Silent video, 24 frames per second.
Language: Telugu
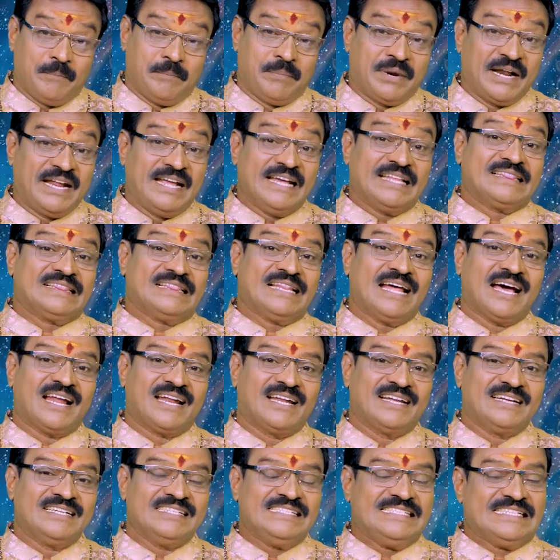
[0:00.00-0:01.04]

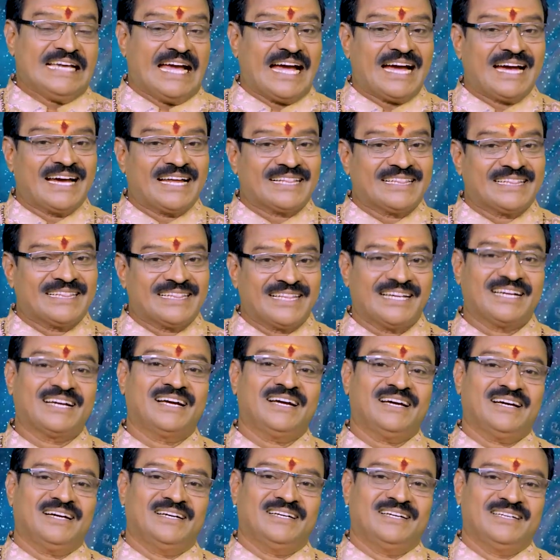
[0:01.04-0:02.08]
ప్రయత్నాలని
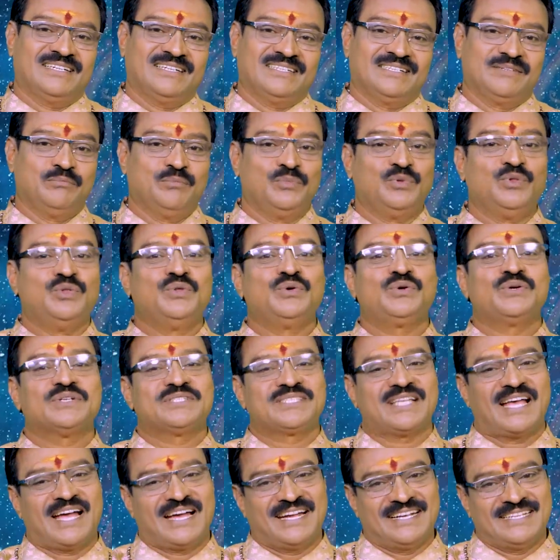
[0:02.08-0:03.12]
జాగ్రత్తగా ముందుకు
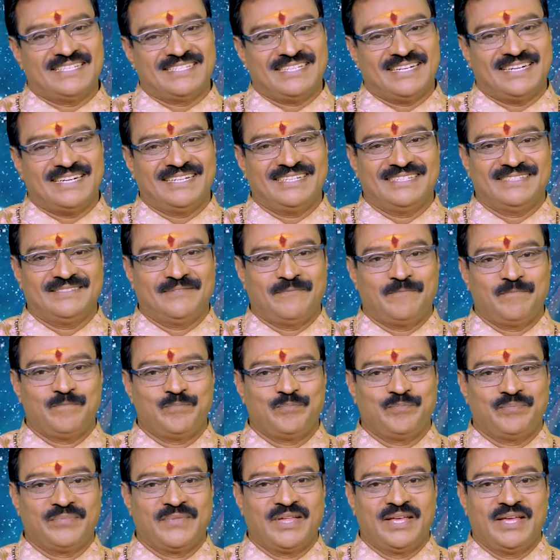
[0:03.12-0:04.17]
సాగించండి
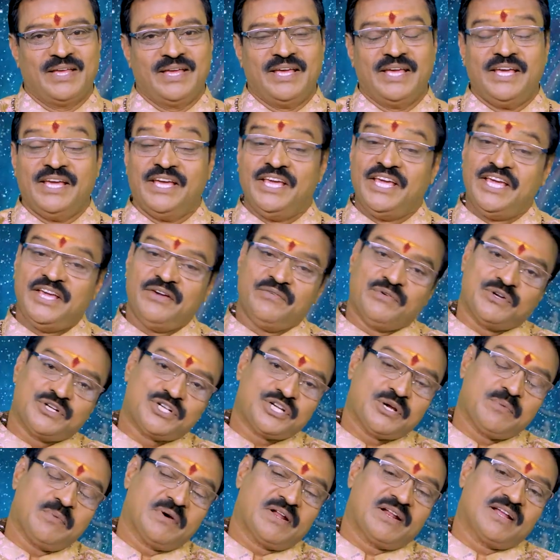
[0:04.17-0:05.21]
ఈ
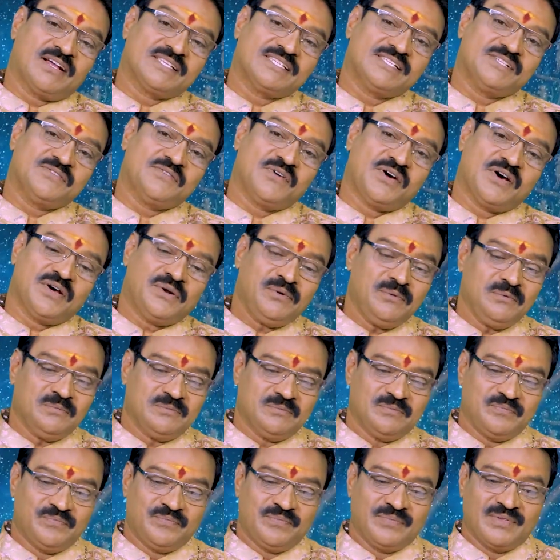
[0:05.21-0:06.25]
వృషభ రాశి వారు
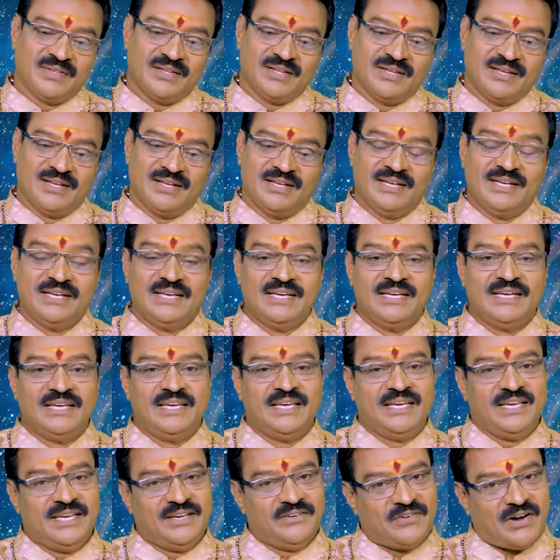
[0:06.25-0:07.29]

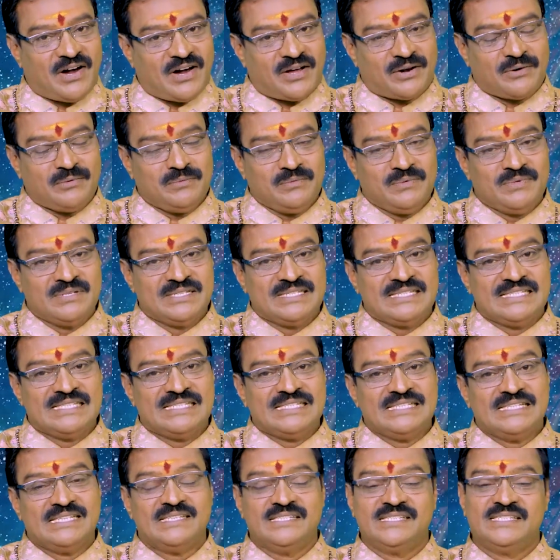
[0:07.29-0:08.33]
ఈ వారం
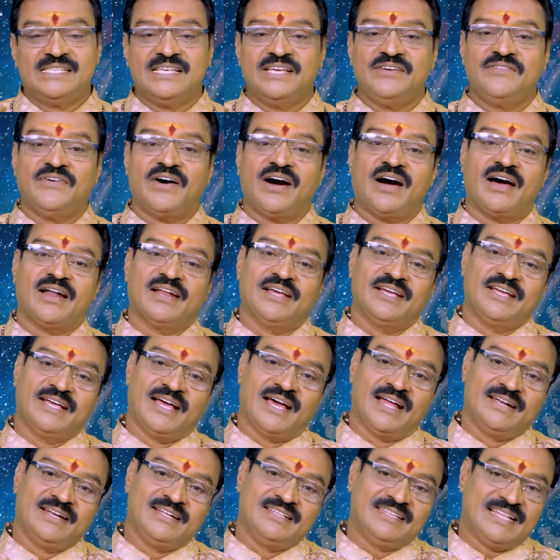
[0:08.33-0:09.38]

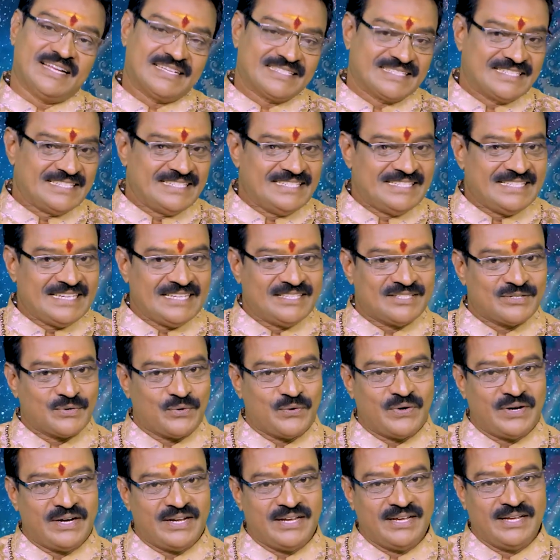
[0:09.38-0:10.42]
శివాలయాన్ని దర్శనం
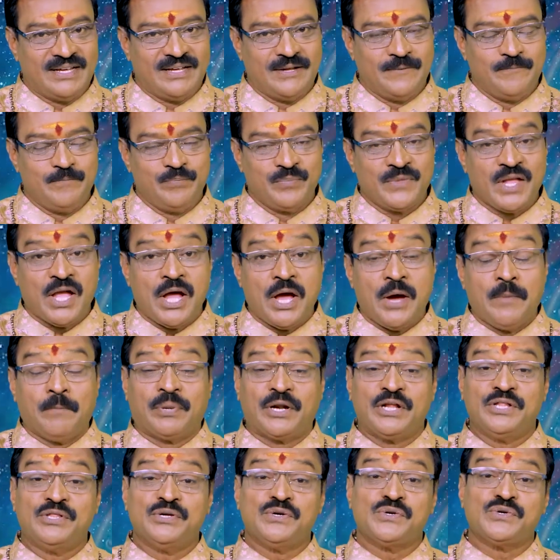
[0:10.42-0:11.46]
చేసుకోండి
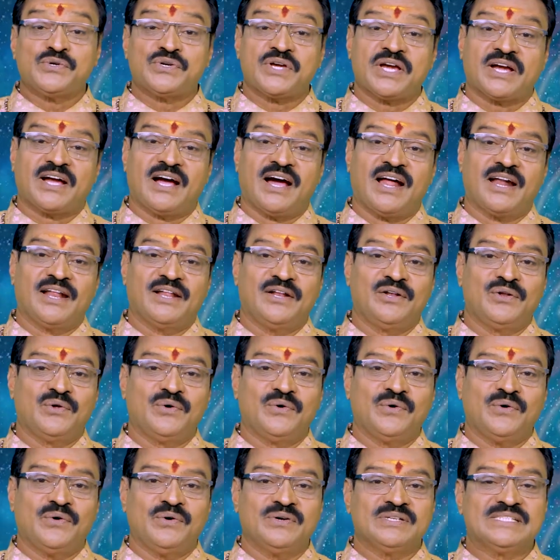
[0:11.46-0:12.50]
ప్రదోష కాలంలో
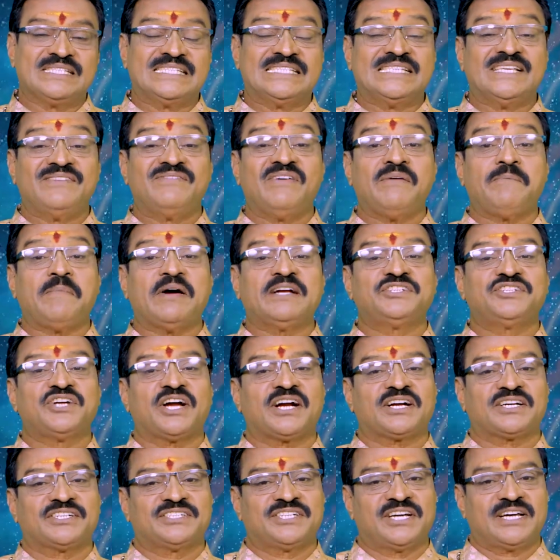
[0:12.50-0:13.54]
శివ
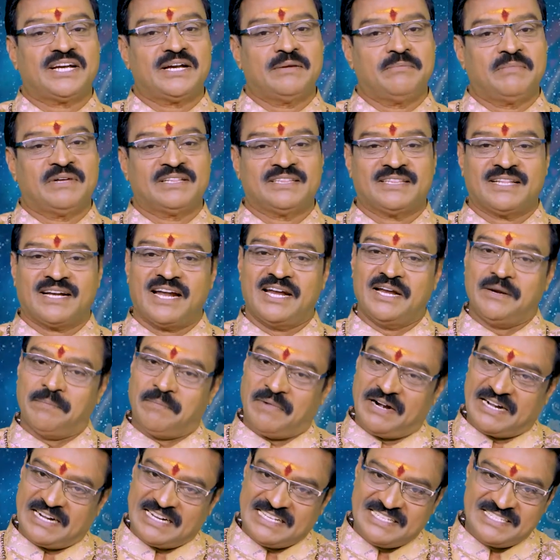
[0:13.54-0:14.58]
పంచాక్షరి మంత్రాన్ని
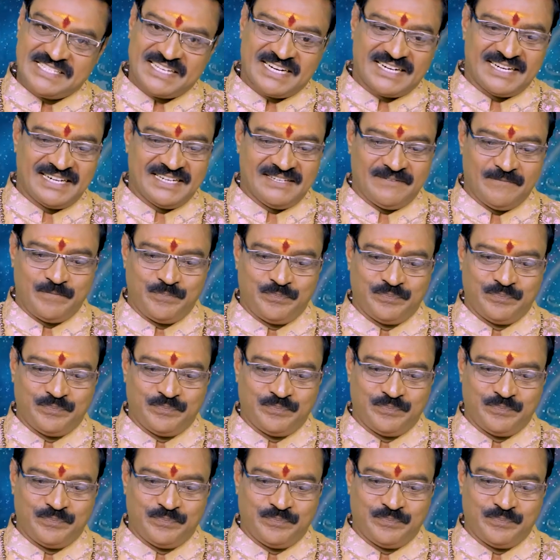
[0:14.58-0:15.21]
పఠించండి